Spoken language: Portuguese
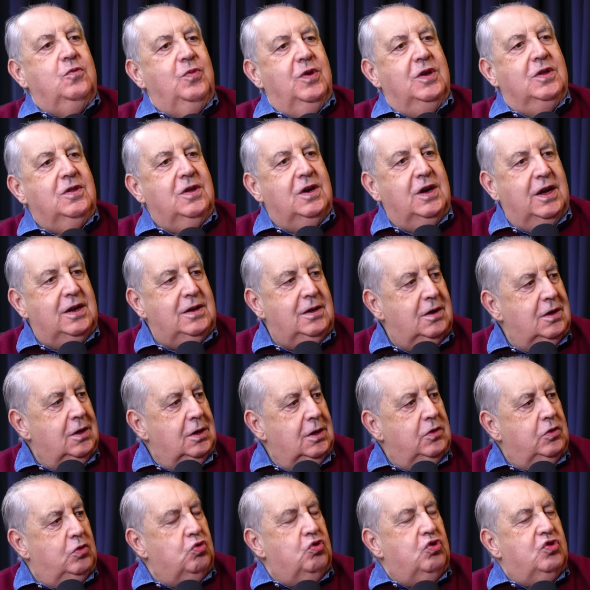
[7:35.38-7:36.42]
Petralho.
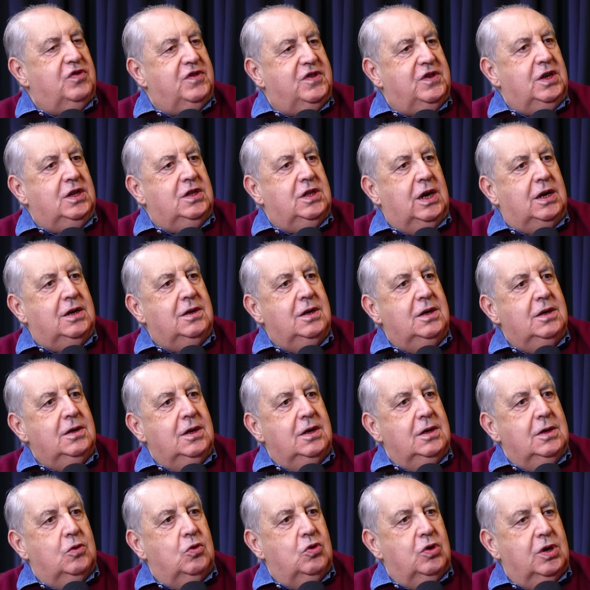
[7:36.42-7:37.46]
Torcida
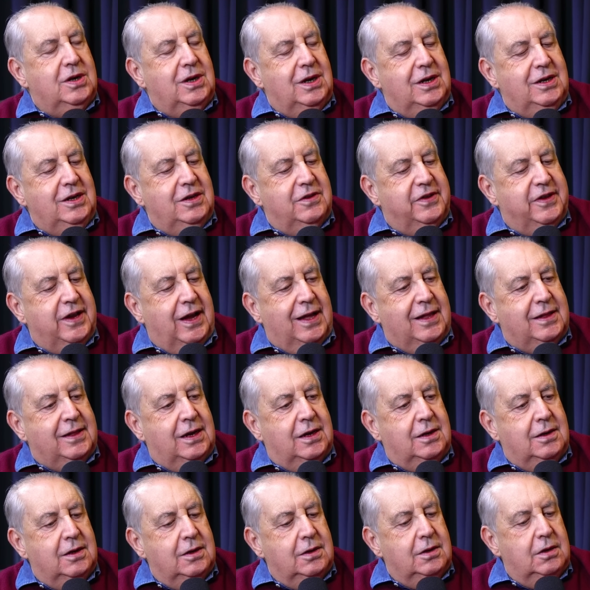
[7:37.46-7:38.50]

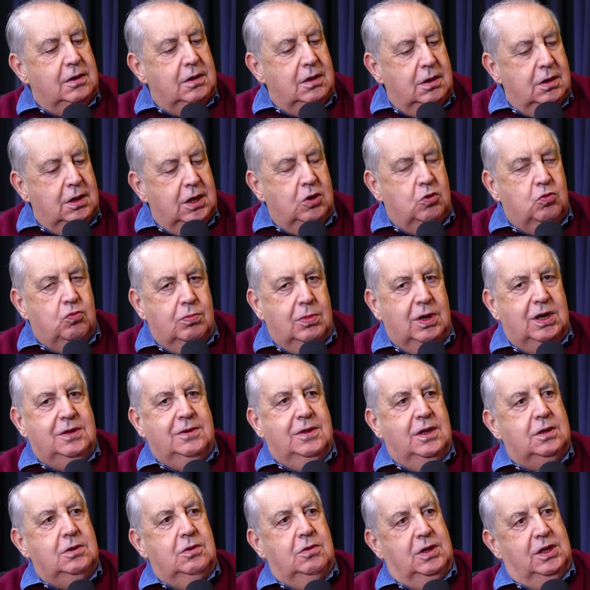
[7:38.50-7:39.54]
organizada não
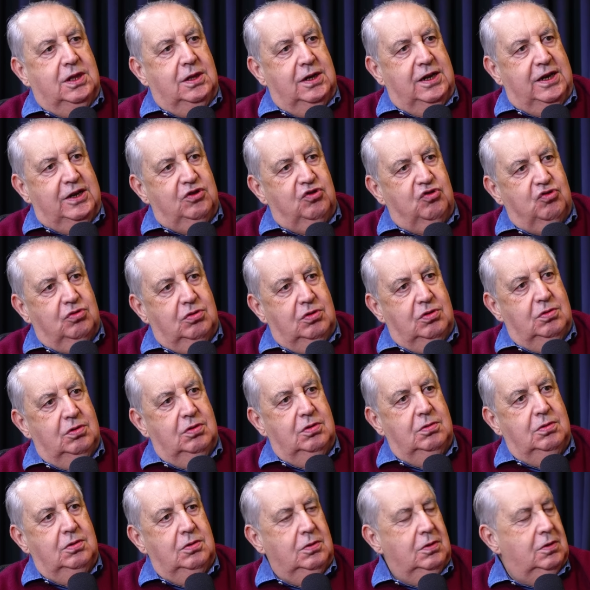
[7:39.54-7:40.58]
manda no Atlético. A,
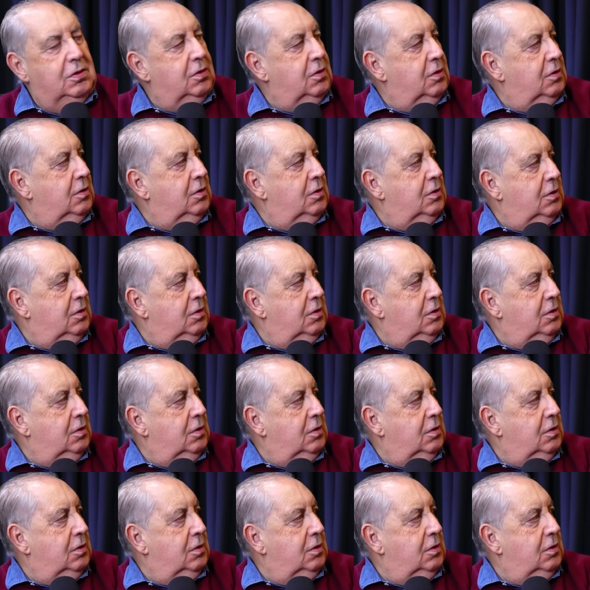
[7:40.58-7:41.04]
a, a